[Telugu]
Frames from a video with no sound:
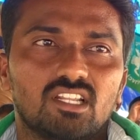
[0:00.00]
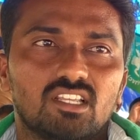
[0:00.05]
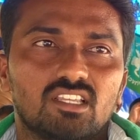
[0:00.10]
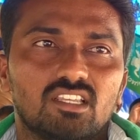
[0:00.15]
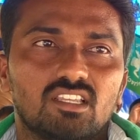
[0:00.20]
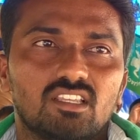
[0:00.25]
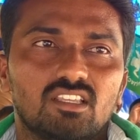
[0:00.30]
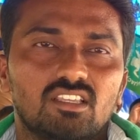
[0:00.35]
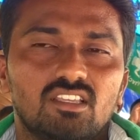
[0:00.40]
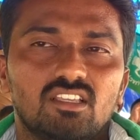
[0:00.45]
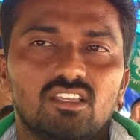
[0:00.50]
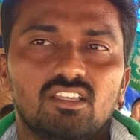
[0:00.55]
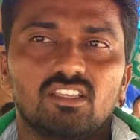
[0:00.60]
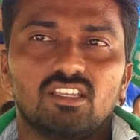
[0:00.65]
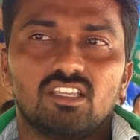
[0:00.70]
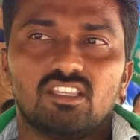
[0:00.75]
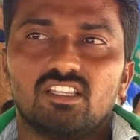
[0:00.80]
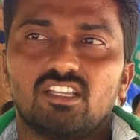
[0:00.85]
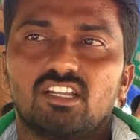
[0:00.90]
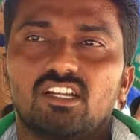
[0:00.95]
వాళ్ళకి
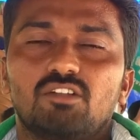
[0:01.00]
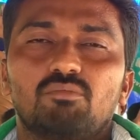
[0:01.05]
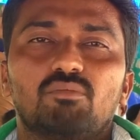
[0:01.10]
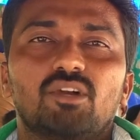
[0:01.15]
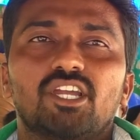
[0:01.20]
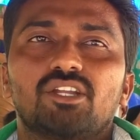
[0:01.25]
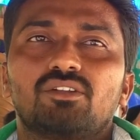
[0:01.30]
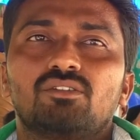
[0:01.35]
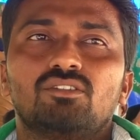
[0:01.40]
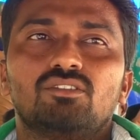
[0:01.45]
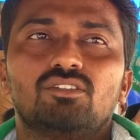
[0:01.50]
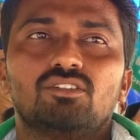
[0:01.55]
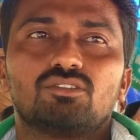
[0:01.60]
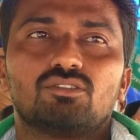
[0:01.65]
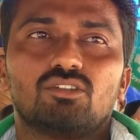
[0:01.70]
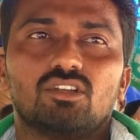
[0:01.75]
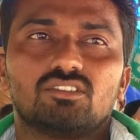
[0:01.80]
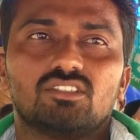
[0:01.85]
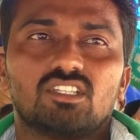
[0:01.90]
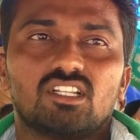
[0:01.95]
ఎందుకంటే బయట నుండి
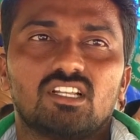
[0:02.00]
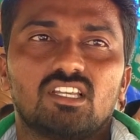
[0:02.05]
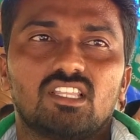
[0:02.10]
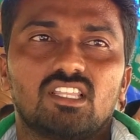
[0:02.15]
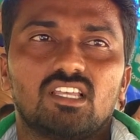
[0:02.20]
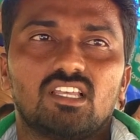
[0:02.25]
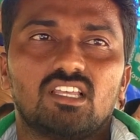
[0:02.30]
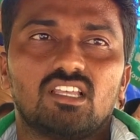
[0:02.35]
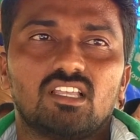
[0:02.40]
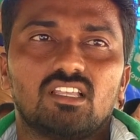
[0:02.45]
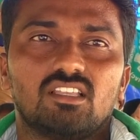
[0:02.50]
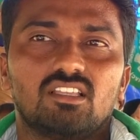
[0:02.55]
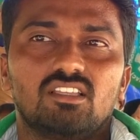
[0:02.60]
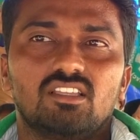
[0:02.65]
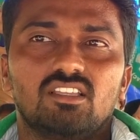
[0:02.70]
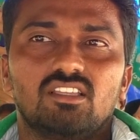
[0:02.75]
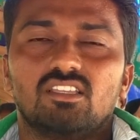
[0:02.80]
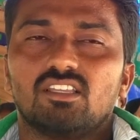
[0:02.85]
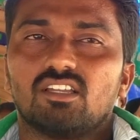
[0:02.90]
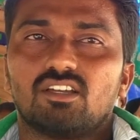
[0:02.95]
తీసుకొస్తున్నారు కదా
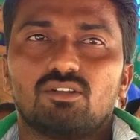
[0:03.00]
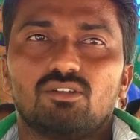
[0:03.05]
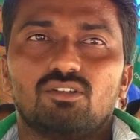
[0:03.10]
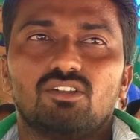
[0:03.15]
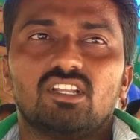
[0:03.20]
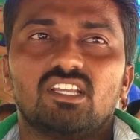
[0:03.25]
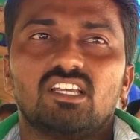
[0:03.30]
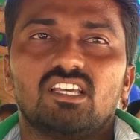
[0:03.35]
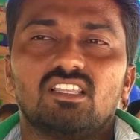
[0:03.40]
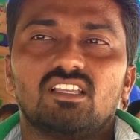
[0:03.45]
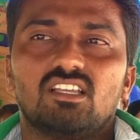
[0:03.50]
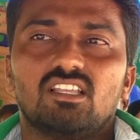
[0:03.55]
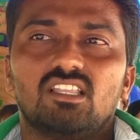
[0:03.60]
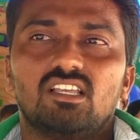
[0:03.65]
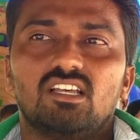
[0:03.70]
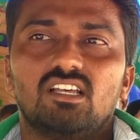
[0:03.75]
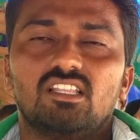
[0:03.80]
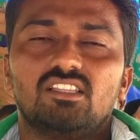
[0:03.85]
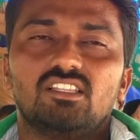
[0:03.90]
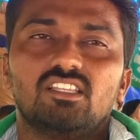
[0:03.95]
ఇక్కడ వాళ్ళు కాదు
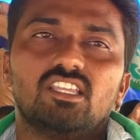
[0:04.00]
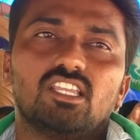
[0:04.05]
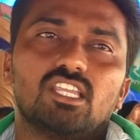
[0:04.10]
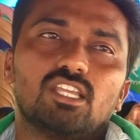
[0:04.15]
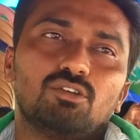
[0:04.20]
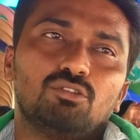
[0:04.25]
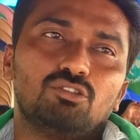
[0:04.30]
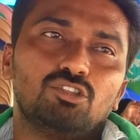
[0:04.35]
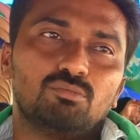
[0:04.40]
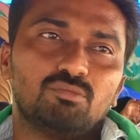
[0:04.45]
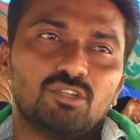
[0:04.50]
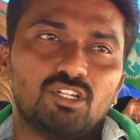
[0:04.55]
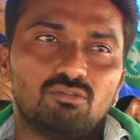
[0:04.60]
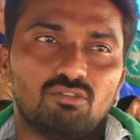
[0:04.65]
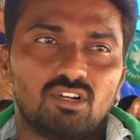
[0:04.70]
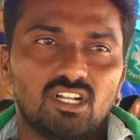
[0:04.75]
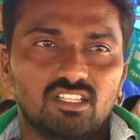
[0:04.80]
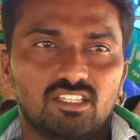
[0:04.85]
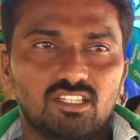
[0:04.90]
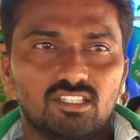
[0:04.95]
కదా అందుకే ఏ ఉద్యమైనా
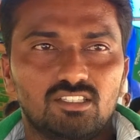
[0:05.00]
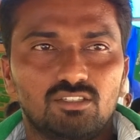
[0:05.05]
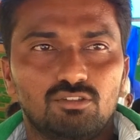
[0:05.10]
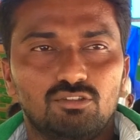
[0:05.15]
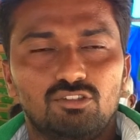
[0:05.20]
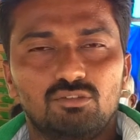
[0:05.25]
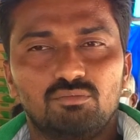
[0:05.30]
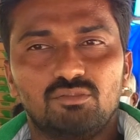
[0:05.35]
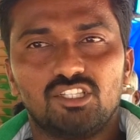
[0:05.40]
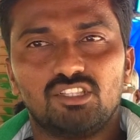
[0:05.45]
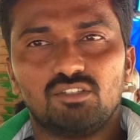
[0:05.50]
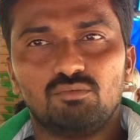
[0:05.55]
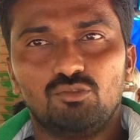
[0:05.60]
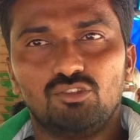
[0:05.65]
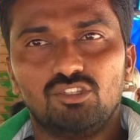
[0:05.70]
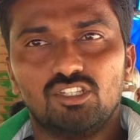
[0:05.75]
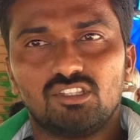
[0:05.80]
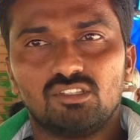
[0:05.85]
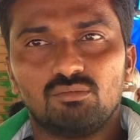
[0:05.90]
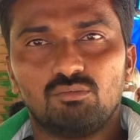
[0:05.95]
వాళ్ళు చేసే ఉద్యమం అయితే
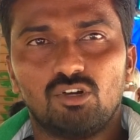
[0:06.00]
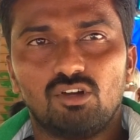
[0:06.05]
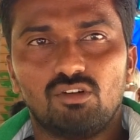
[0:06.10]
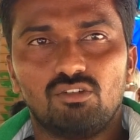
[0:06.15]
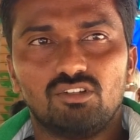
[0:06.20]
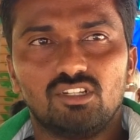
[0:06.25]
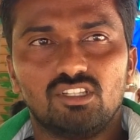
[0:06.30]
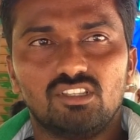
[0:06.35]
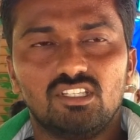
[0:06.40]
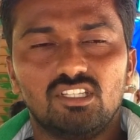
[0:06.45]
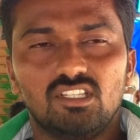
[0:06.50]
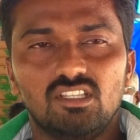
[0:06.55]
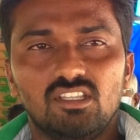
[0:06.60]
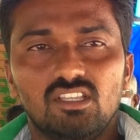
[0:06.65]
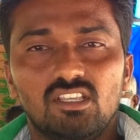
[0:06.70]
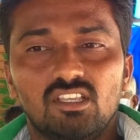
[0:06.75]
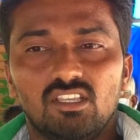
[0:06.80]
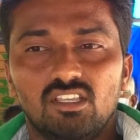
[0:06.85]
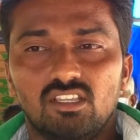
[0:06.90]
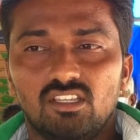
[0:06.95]
ముందెత్తిన బాగుండిద్ది
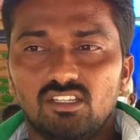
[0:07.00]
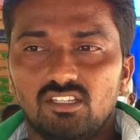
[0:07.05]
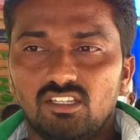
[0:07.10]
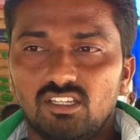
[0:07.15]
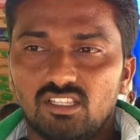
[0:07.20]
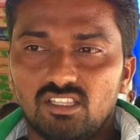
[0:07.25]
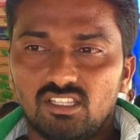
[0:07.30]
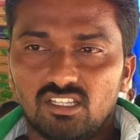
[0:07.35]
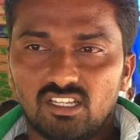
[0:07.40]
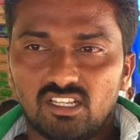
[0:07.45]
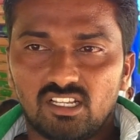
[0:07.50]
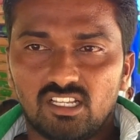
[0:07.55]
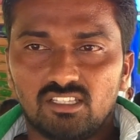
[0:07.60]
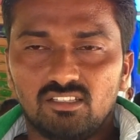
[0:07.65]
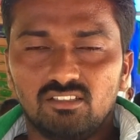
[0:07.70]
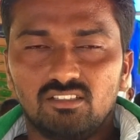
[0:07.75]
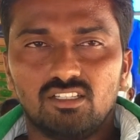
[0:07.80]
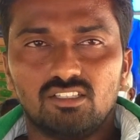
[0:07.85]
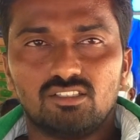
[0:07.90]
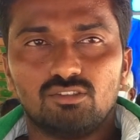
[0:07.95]
ఈ విధంగా
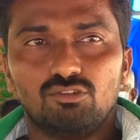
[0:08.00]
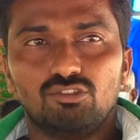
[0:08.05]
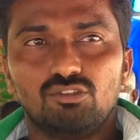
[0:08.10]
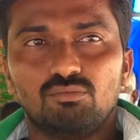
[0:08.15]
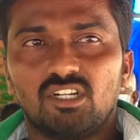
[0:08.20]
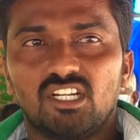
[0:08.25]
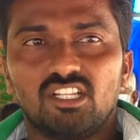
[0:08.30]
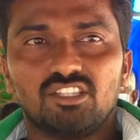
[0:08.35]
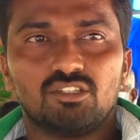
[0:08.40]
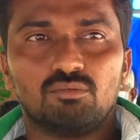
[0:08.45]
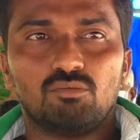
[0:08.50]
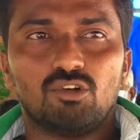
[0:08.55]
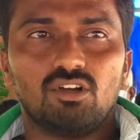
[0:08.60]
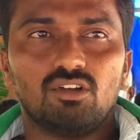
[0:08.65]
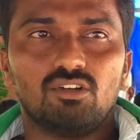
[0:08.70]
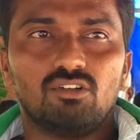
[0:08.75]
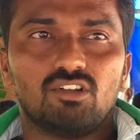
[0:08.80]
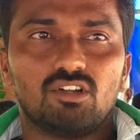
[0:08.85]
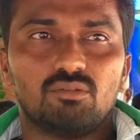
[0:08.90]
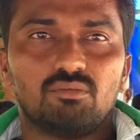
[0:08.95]
రైతులు చేసే ఉద్యమాలు అయితే
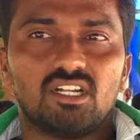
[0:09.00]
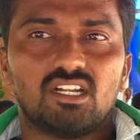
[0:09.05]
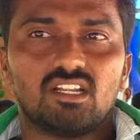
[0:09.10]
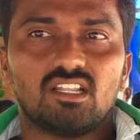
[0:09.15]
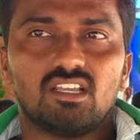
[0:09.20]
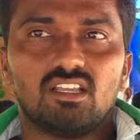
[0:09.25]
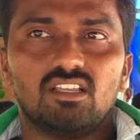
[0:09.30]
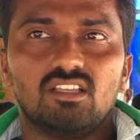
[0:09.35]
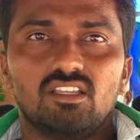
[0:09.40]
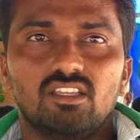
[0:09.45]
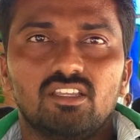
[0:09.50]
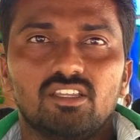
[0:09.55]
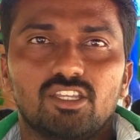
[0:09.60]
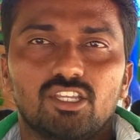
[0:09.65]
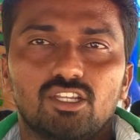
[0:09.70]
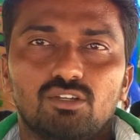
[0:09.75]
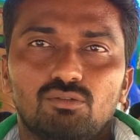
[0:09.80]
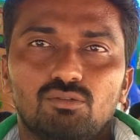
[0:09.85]
బాగోవు అనమాట ఏ